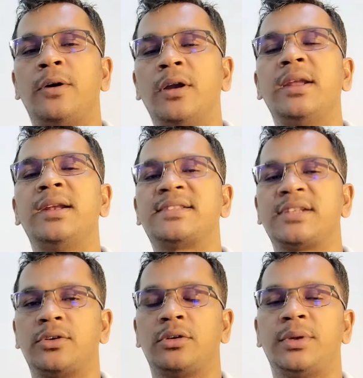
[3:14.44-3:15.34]
অনলাইনে
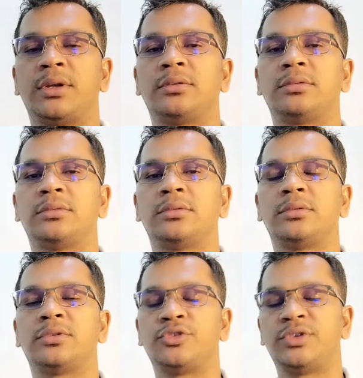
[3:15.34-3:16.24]
চেক করবেন
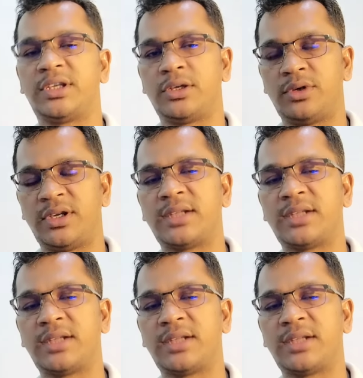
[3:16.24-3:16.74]
যদি কেউ